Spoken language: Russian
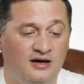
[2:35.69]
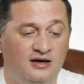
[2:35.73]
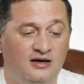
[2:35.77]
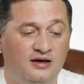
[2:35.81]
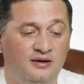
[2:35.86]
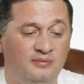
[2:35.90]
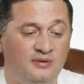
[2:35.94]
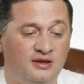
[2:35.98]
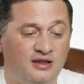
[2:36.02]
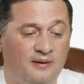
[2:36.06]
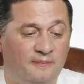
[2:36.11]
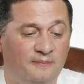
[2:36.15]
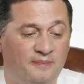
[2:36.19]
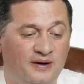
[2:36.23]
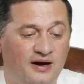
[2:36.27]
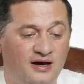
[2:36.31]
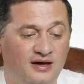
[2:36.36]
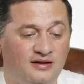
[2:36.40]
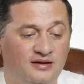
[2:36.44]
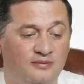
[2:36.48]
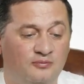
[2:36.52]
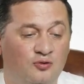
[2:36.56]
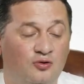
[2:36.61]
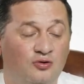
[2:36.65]
Именно
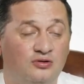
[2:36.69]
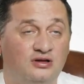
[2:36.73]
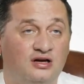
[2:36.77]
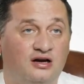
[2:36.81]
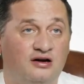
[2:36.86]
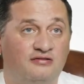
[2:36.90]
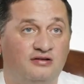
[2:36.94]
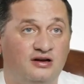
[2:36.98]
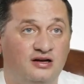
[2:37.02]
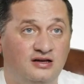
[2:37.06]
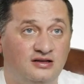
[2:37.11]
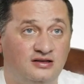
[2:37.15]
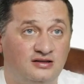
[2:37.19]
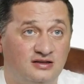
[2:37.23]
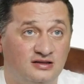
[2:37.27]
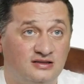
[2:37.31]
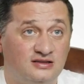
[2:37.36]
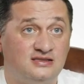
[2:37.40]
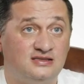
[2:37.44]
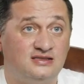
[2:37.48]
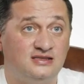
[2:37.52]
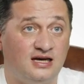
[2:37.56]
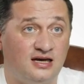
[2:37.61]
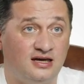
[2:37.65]
поэтому он говорит,
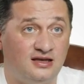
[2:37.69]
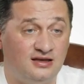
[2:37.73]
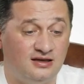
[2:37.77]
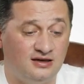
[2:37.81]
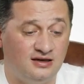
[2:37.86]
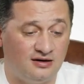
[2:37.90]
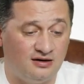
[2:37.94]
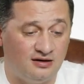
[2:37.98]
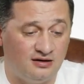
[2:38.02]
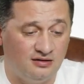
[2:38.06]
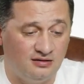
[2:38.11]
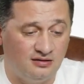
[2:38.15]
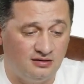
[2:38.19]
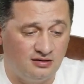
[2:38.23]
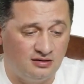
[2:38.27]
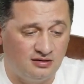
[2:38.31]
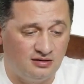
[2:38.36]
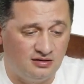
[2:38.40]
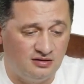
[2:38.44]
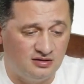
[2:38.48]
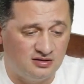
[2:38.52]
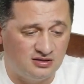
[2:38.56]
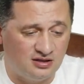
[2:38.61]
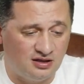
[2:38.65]
Сатья
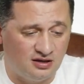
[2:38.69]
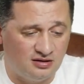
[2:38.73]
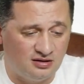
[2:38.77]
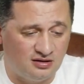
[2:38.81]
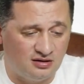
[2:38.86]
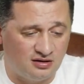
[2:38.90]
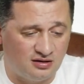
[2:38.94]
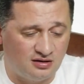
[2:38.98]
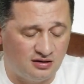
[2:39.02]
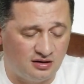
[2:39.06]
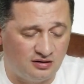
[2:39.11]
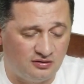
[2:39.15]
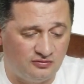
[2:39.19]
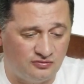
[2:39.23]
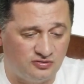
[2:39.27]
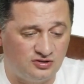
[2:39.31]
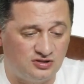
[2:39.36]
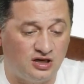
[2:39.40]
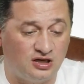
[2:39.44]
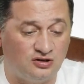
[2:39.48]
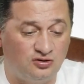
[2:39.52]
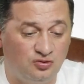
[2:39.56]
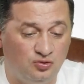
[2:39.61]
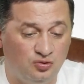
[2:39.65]
не сати, а как вот
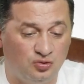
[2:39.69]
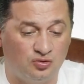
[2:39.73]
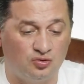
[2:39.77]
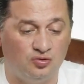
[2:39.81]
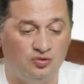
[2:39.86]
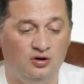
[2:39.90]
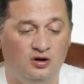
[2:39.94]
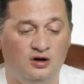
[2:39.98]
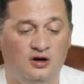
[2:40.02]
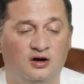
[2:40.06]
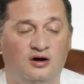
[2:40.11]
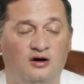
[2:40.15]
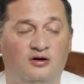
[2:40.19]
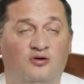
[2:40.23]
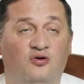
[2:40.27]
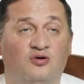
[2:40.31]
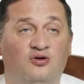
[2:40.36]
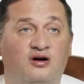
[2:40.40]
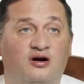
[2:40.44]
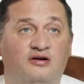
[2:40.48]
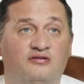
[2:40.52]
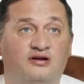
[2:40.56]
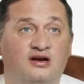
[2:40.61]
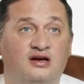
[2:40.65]
садгуру,
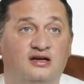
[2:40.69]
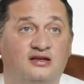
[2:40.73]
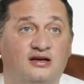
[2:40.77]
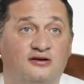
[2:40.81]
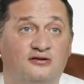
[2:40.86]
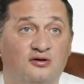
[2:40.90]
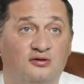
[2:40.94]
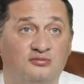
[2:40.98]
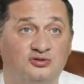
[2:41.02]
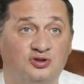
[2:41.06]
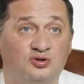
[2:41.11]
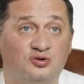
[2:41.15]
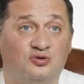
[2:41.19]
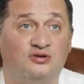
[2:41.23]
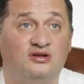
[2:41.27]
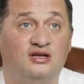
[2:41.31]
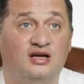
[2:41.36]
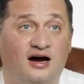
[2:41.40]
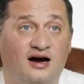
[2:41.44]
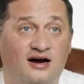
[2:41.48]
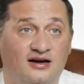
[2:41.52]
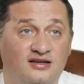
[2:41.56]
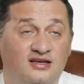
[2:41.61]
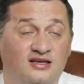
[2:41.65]
он говорит о том, что
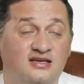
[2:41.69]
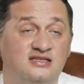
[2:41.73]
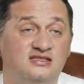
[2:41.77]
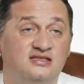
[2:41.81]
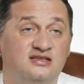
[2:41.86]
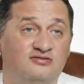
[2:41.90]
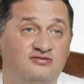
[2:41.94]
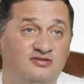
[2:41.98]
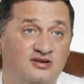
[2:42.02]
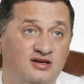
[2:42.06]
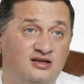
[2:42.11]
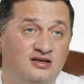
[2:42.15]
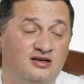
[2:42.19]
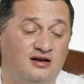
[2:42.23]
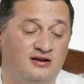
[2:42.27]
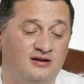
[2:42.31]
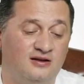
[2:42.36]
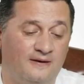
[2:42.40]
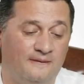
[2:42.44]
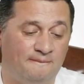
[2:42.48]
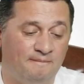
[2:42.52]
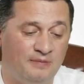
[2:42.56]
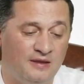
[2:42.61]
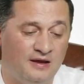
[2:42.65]
да,
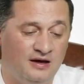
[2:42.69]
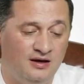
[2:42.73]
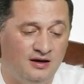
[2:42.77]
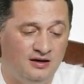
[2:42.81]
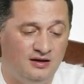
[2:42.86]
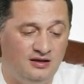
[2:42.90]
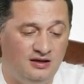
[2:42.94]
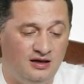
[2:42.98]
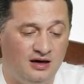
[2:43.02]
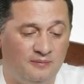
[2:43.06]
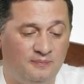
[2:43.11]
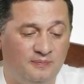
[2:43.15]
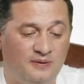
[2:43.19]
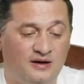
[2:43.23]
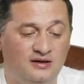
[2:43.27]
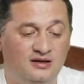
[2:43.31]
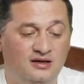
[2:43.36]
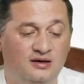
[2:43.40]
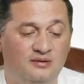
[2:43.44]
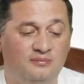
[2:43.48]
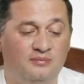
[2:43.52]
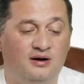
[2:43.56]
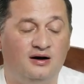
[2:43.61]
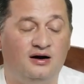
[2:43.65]
действительно,
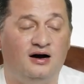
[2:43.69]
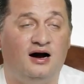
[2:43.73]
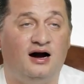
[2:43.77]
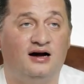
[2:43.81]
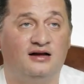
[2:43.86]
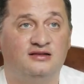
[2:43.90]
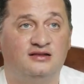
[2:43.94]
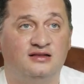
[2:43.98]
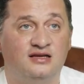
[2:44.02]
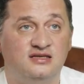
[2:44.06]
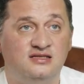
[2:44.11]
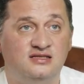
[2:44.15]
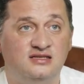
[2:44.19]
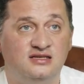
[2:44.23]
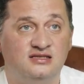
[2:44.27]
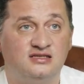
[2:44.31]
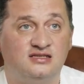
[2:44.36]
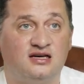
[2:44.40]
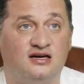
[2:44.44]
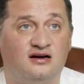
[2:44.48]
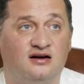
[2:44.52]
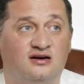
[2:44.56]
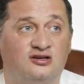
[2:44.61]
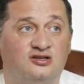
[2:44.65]
необходимо
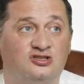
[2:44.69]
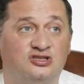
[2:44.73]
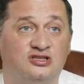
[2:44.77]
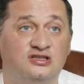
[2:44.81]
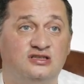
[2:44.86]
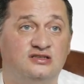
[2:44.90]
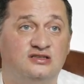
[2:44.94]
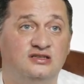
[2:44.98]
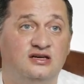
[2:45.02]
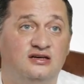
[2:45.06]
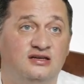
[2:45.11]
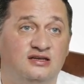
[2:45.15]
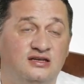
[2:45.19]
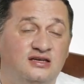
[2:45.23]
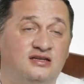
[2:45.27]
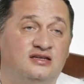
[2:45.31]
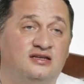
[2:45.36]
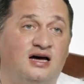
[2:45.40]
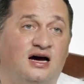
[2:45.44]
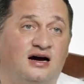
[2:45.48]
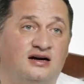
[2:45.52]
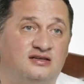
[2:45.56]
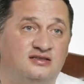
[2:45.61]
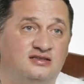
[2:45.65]
относиться к жизни не
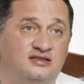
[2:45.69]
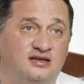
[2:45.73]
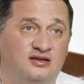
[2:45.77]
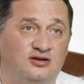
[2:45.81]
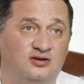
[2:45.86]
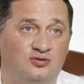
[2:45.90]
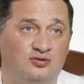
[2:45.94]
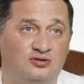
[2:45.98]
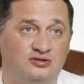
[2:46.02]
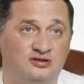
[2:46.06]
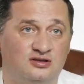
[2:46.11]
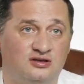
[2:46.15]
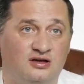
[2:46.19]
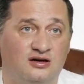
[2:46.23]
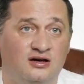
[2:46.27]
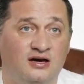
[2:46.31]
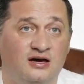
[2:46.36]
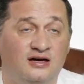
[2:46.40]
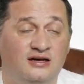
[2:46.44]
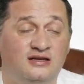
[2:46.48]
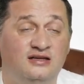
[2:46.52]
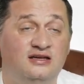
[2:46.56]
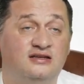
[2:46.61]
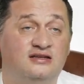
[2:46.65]
так серьезно,
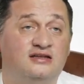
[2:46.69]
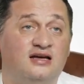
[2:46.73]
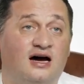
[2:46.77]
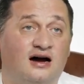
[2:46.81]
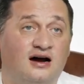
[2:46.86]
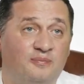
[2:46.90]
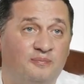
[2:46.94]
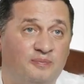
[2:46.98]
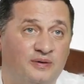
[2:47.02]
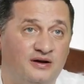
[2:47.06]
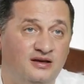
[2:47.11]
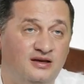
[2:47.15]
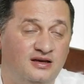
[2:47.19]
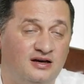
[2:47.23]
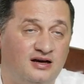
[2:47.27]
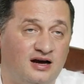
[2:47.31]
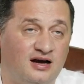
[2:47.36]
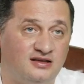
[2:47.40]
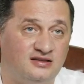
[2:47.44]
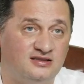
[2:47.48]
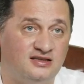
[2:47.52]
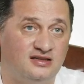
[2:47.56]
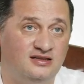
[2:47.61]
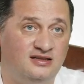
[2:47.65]
не так
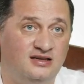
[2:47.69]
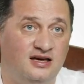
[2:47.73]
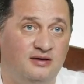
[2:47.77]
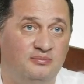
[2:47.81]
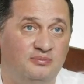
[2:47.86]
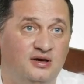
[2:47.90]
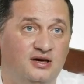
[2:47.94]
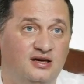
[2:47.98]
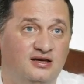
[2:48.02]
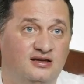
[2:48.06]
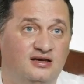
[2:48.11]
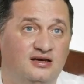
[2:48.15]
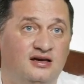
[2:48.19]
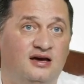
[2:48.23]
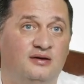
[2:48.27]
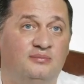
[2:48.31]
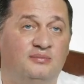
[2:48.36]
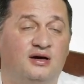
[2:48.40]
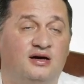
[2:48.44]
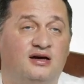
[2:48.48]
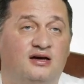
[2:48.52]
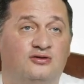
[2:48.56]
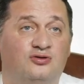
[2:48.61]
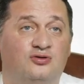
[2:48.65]
проникаться теми
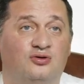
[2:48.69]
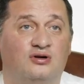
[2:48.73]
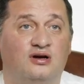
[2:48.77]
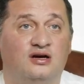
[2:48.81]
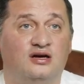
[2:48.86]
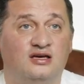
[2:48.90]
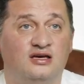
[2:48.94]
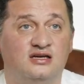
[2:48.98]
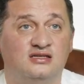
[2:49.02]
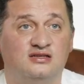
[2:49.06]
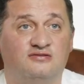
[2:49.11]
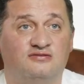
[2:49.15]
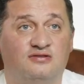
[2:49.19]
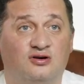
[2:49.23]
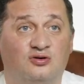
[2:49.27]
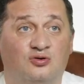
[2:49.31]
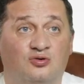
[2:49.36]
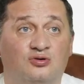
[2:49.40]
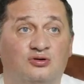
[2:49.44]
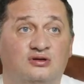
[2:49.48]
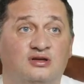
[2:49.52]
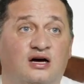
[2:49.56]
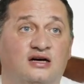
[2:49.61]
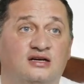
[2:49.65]
идеями, которые есть
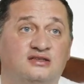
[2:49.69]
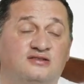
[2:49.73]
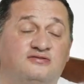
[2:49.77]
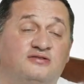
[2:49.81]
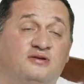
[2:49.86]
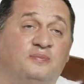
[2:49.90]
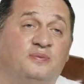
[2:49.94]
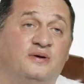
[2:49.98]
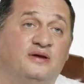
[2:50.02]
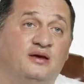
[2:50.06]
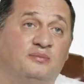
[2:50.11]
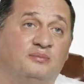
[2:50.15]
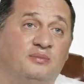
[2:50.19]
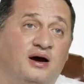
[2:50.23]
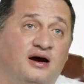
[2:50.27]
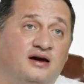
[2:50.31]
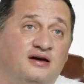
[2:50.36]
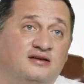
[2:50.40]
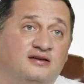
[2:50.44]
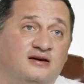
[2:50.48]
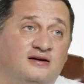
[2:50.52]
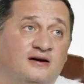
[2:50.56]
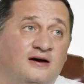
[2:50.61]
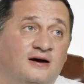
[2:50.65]
вокруг нас. Вы
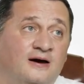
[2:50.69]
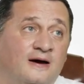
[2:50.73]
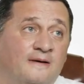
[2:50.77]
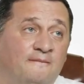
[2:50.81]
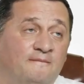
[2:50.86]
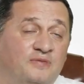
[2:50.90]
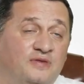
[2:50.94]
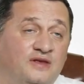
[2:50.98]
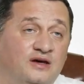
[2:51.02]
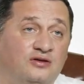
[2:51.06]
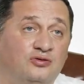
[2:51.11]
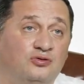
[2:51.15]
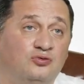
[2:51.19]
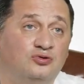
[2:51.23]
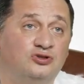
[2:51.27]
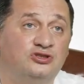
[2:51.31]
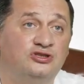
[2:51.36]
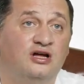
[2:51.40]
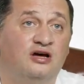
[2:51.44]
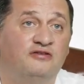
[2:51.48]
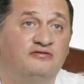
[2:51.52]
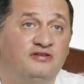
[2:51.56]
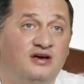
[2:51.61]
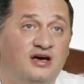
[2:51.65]
понимаете, не
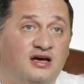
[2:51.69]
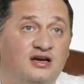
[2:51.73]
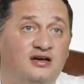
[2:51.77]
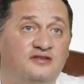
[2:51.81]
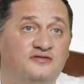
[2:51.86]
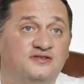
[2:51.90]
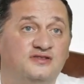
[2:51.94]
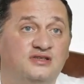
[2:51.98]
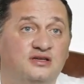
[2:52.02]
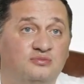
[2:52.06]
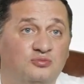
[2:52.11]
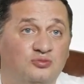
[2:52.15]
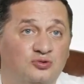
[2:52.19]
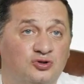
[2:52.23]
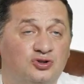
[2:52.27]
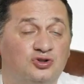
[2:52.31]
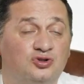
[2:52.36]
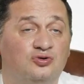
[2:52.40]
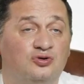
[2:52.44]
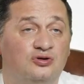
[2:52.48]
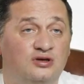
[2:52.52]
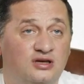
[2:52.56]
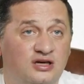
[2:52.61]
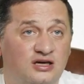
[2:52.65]
нужно верить всему,
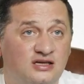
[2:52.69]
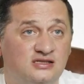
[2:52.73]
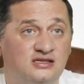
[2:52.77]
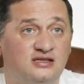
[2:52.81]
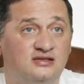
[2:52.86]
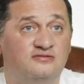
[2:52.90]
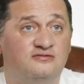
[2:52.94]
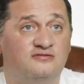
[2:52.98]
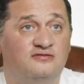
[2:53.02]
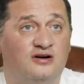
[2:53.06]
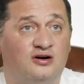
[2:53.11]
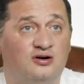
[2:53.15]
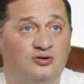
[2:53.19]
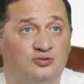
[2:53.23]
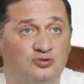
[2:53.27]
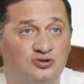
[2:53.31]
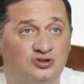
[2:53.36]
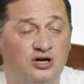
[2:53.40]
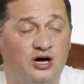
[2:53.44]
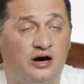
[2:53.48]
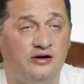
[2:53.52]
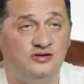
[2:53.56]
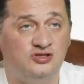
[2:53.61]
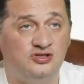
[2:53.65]
что есть в
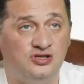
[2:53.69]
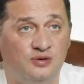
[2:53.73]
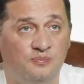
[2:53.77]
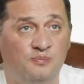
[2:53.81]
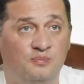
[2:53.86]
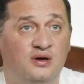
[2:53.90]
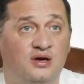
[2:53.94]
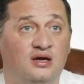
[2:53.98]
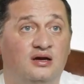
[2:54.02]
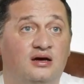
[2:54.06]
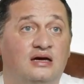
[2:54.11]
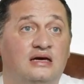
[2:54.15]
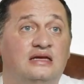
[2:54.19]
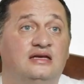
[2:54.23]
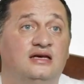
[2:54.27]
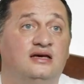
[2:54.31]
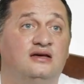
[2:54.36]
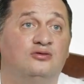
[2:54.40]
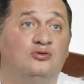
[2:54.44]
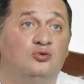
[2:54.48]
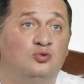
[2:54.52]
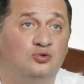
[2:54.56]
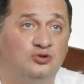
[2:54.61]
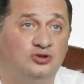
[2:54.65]
окружающем мире,
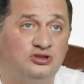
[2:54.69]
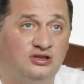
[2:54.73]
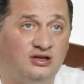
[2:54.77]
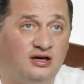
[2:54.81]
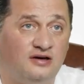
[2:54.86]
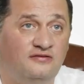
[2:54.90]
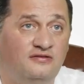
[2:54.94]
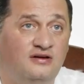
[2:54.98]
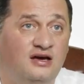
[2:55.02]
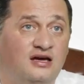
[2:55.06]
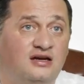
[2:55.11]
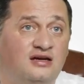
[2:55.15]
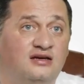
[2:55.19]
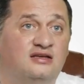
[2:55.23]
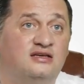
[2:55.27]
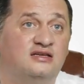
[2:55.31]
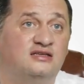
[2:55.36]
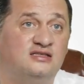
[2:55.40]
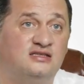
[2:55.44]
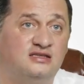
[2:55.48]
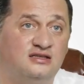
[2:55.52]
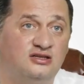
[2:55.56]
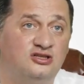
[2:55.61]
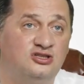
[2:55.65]
не нужно верить
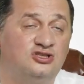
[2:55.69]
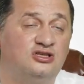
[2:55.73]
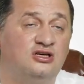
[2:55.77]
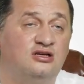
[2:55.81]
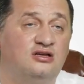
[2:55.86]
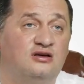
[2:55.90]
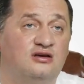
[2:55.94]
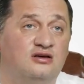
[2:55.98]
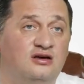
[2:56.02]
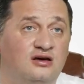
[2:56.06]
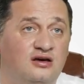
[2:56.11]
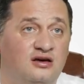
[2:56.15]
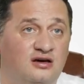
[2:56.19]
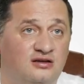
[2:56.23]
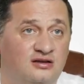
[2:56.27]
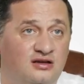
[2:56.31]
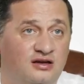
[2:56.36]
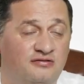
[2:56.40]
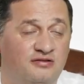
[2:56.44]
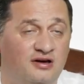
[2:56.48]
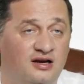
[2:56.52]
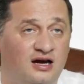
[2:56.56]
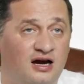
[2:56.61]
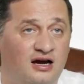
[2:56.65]
и слышать и
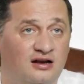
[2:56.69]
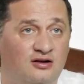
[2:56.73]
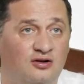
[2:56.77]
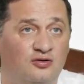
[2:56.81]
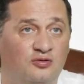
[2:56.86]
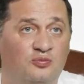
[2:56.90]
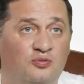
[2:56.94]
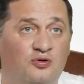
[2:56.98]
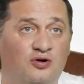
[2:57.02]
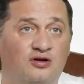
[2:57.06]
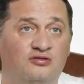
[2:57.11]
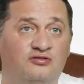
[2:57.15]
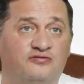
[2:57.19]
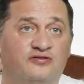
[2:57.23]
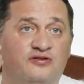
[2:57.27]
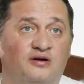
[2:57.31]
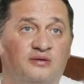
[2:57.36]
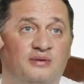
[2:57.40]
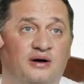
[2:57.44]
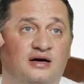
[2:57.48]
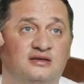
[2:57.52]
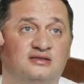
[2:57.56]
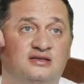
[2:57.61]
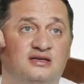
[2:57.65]
доверять любой
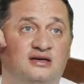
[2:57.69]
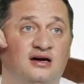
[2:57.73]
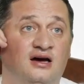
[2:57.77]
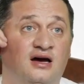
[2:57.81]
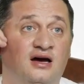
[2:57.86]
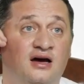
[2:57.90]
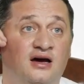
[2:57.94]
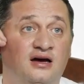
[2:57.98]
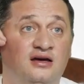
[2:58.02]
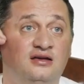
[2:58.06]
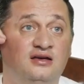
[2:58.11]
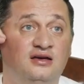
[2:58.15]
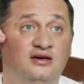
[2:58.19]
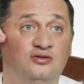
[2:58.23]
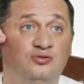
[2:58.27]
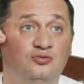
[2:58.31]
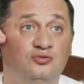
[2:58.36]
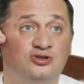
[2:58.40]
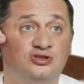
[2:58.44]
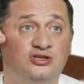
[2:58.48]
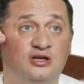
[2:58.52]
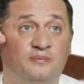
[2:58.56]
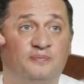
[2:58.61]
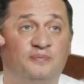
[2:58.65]
информации, не
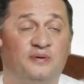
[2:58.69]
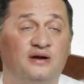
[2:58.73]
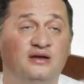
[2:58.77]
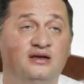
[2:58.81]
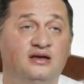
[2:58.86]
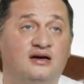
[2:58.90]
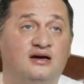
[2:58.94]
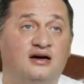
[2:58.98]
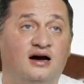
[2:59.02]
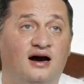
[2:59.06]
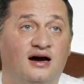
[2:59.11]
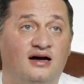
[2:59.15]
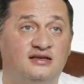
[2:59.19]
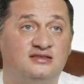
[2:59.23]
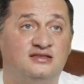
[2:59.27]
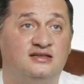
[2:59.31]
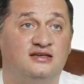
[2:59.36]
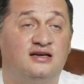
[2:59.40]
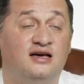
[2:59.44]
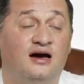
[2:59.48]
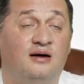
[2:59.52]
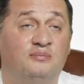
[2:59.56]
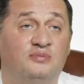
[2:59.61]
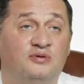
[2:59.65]
нужно
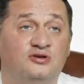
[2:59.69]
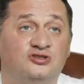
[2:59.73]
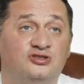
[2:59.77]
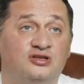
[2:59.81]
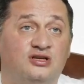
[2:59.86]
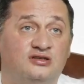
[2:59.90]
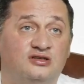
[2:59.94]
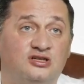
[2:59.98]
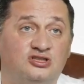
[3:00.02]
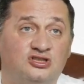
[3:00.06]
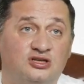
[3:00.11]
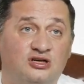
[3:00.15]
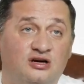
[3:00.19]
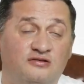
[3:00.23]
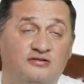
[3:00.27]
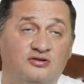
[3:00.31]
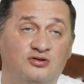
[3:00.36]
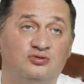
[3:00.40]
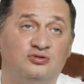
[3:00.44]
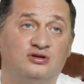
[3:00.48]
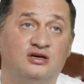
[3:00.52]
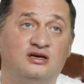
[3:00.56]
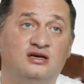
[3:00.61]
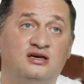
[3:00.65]
проникаться, я обычно даже
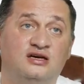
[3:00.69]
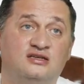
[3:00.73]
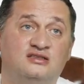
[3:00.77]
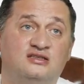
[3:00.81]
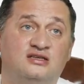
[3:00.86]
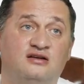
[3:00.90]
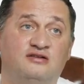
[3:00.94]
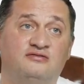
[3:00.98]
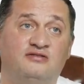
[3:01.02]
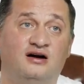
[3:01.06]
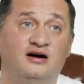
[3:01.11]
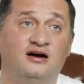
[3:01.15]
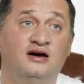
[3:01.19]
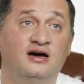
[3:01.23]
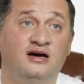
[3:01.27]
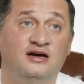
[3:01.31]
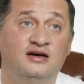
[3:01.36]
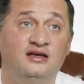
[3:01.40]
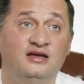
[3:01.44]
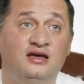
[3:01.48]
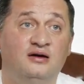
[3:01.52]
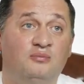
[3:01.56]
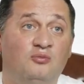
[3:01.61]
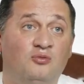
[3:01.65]
говорю такие слова,
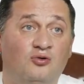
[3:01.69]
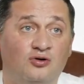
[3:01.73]
не